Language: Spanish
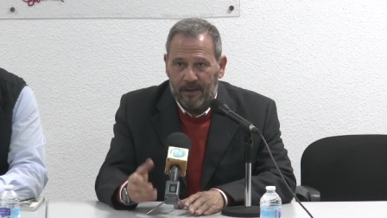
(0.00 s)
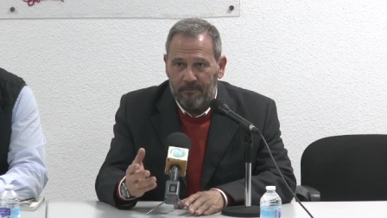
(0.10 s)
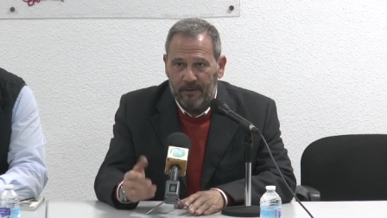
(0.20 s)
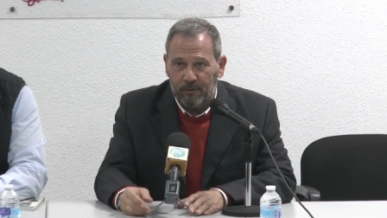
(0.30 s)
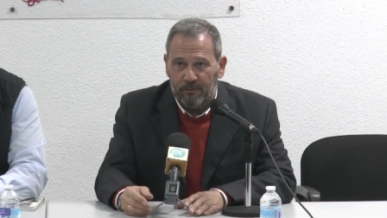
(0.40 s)

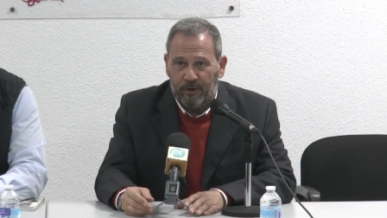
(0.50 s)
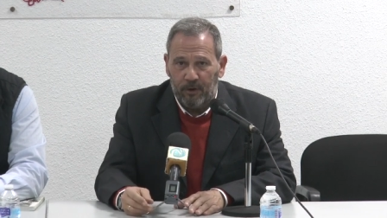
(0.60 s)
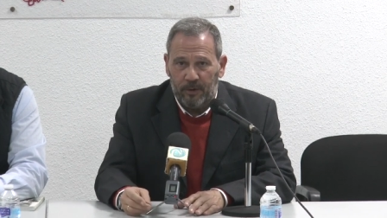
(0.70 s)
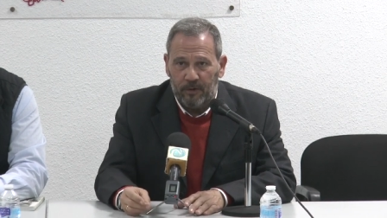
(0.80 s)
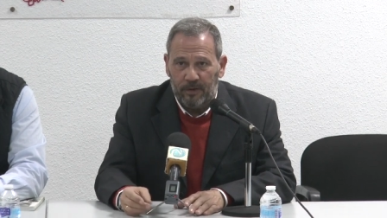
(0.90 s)
Rafa es un
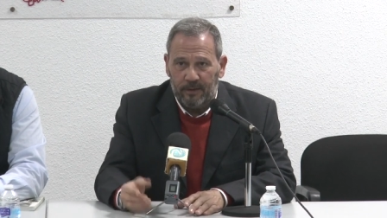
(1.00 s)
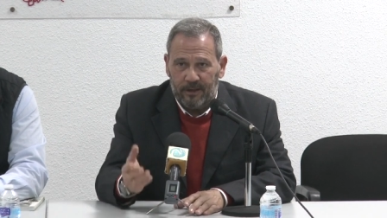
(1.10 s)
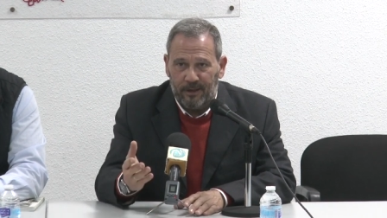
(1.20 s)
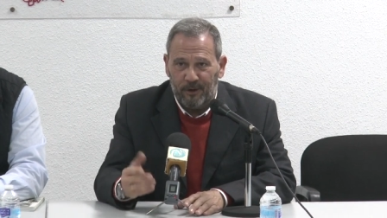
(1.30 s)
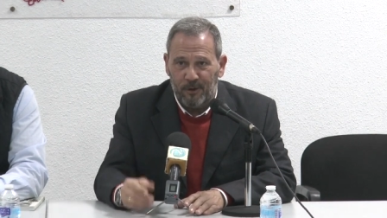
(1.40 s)
fenómeno, el
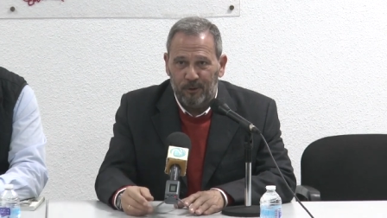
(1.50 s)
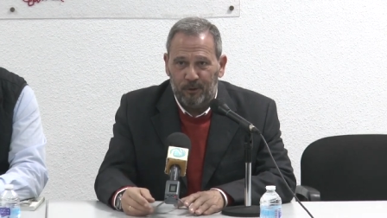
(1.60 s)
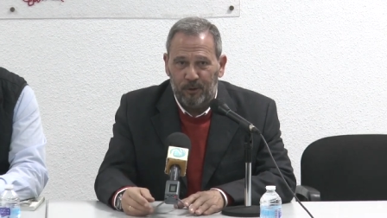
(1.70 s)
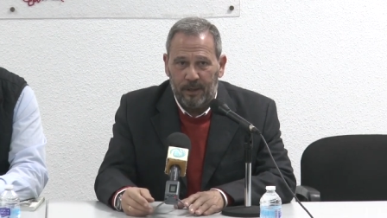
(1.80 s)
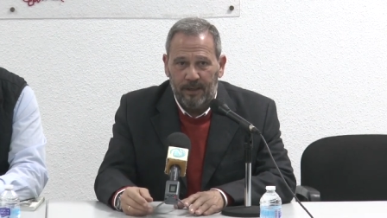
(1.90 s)
técnico de
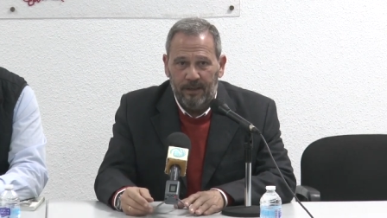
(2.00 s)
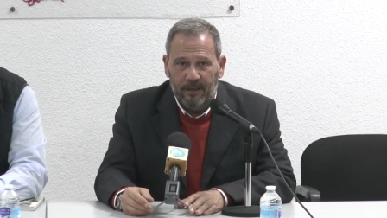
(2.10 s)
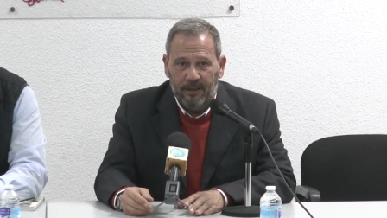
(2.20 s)
cultura